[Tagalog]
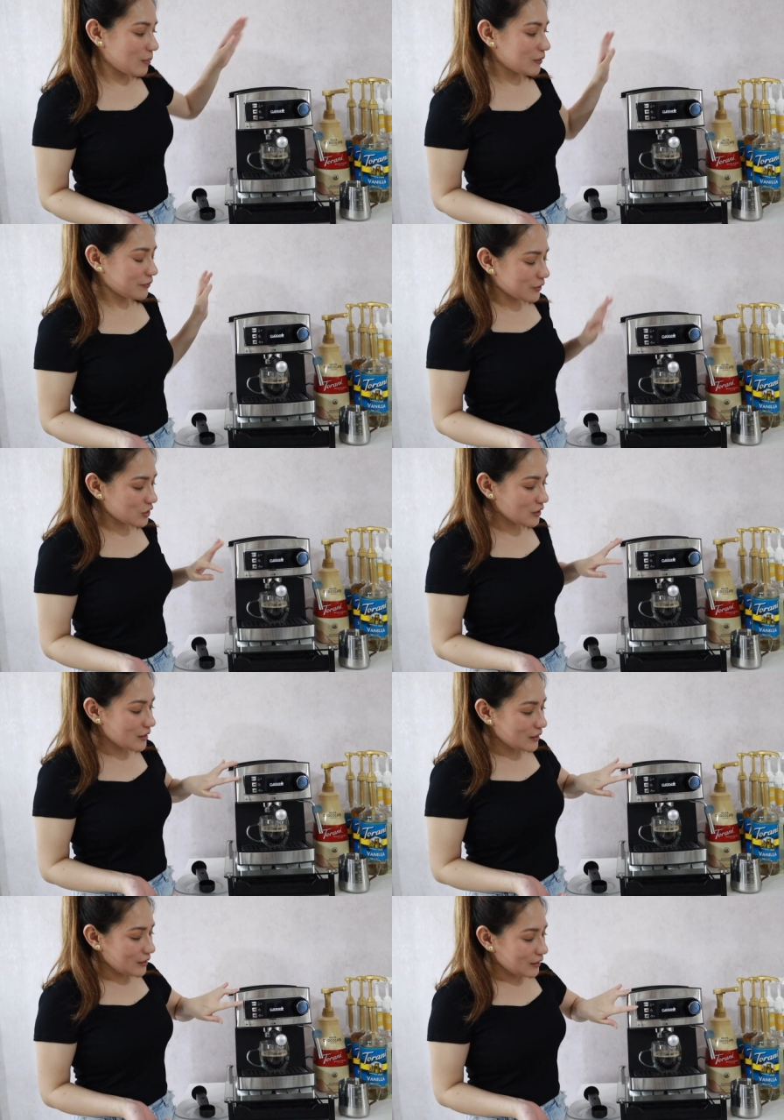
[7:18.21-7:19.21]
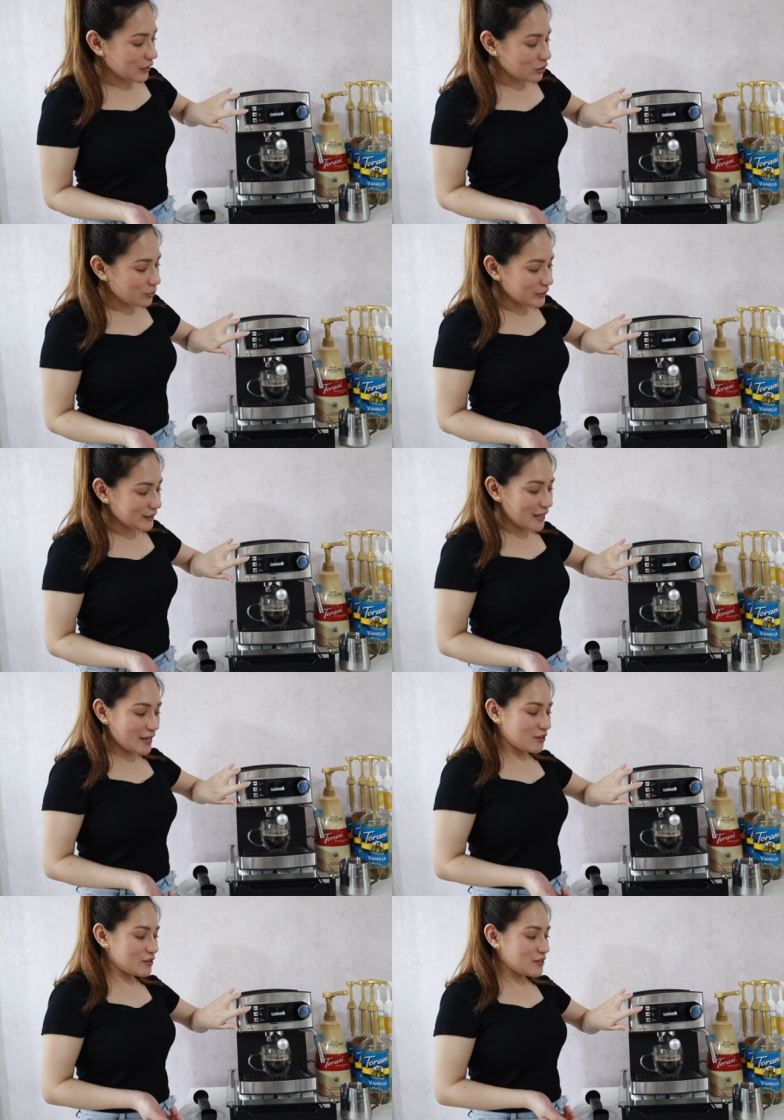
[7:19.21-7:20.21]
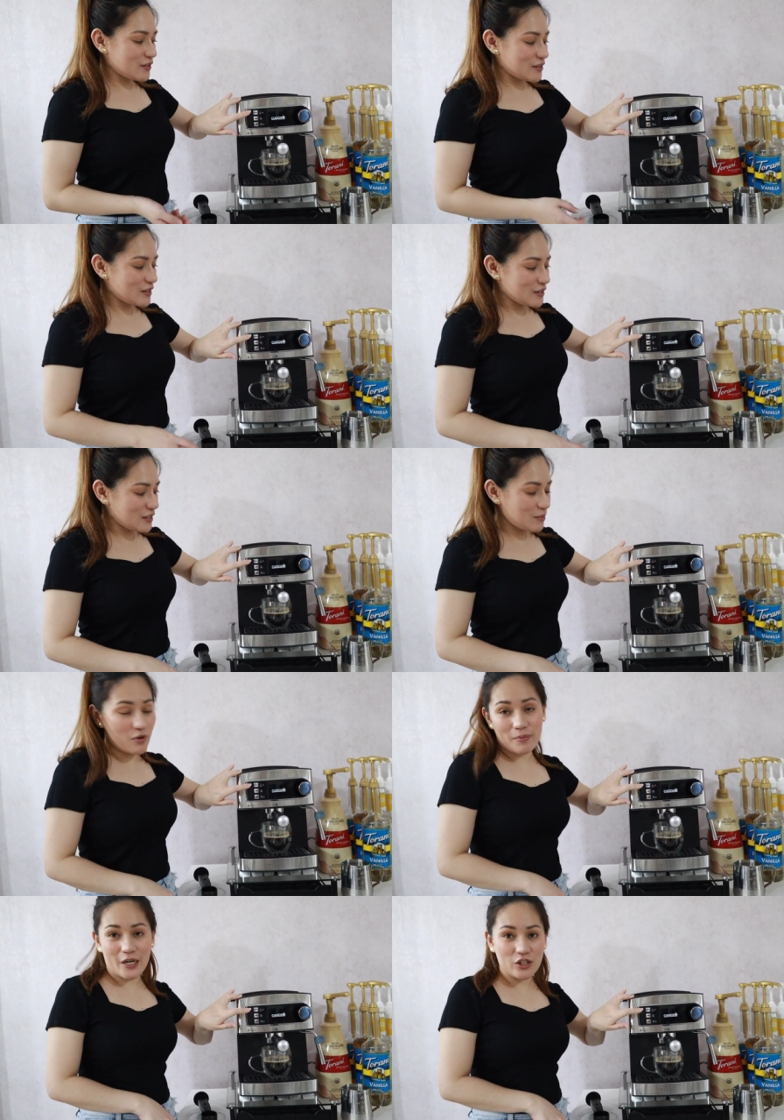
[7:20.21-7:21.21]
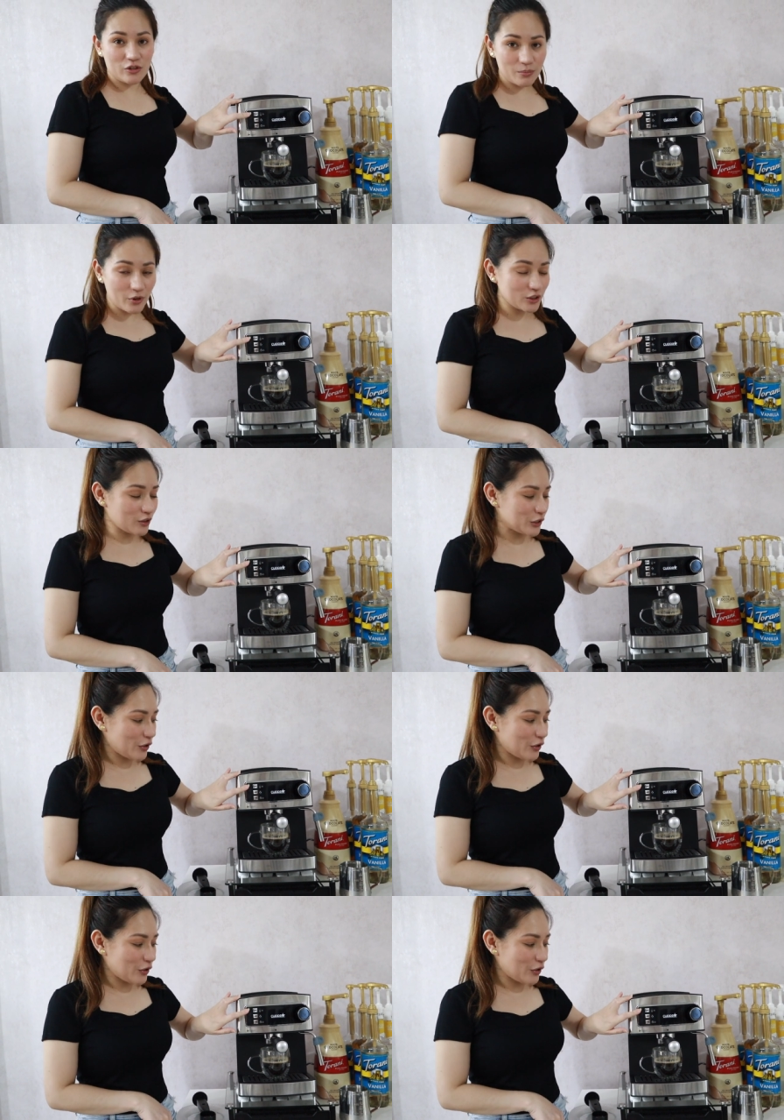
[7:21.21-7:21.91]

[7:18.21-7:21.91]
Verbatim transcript: But first, ito muna tayo. This is the steam operation button.